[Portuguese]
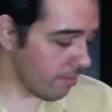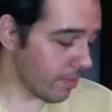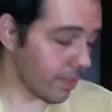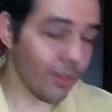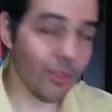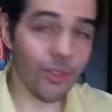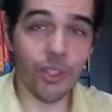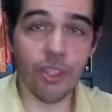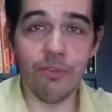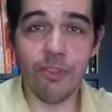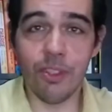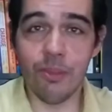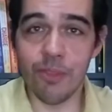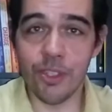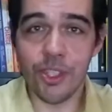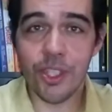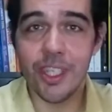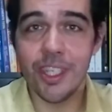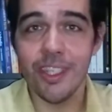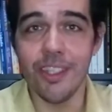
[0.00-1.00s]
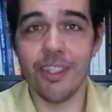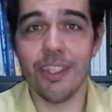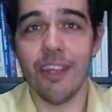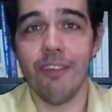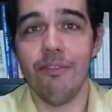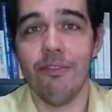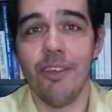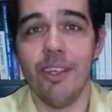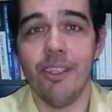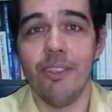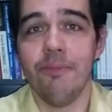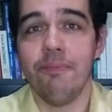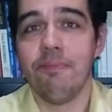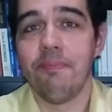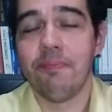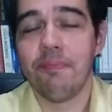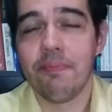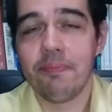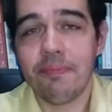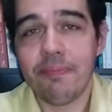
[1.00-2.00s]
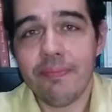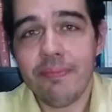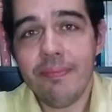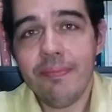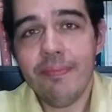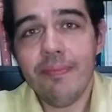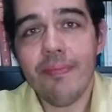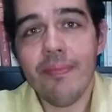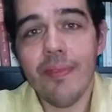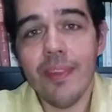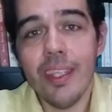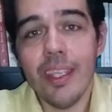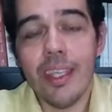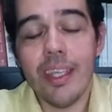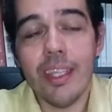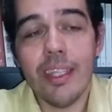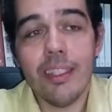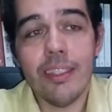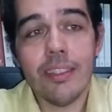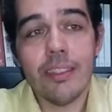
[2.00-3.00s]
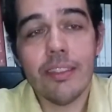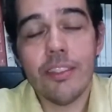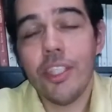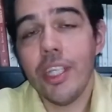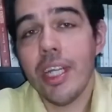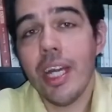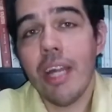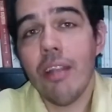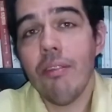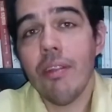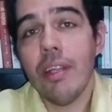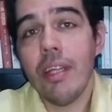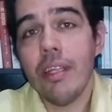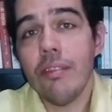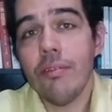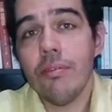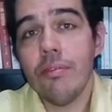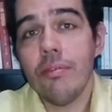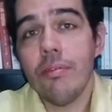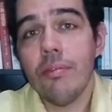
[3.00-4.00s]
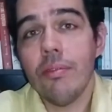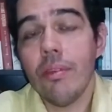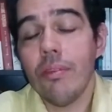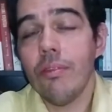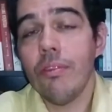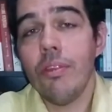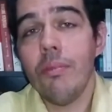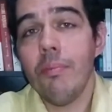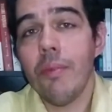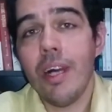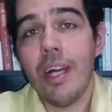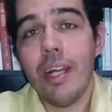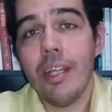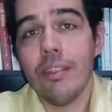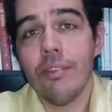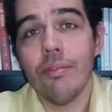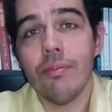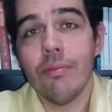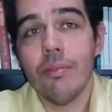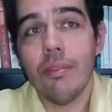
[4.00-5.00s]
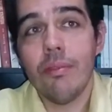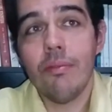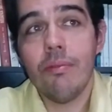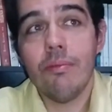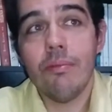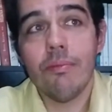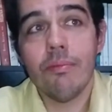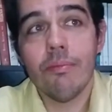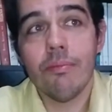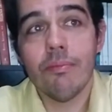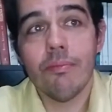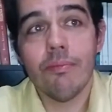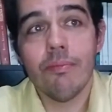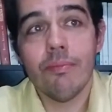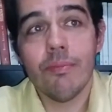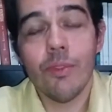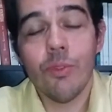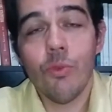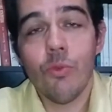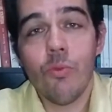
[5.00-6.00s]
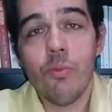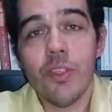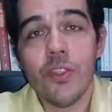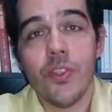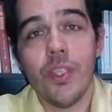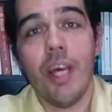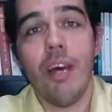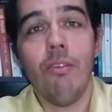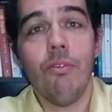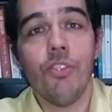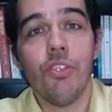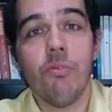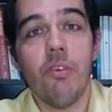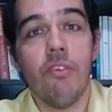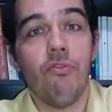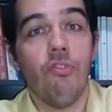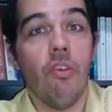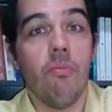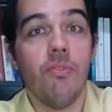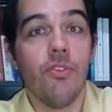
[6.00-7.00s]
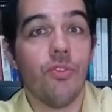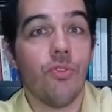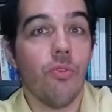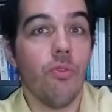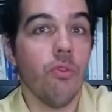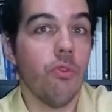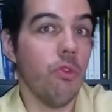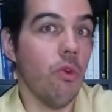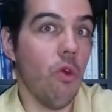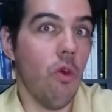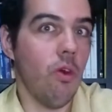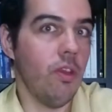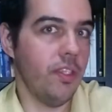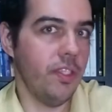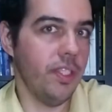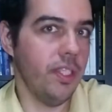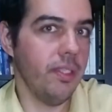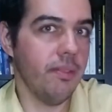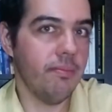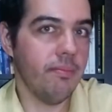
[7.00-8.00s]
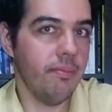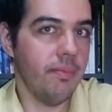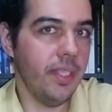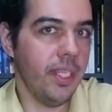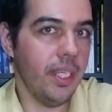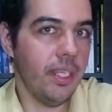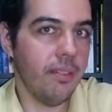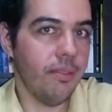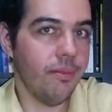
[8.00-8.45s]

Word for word: Um servidor xícara de café. Elas chegaram lá no, no, anonimato, não, não começaram de uma forma estrondosa, né?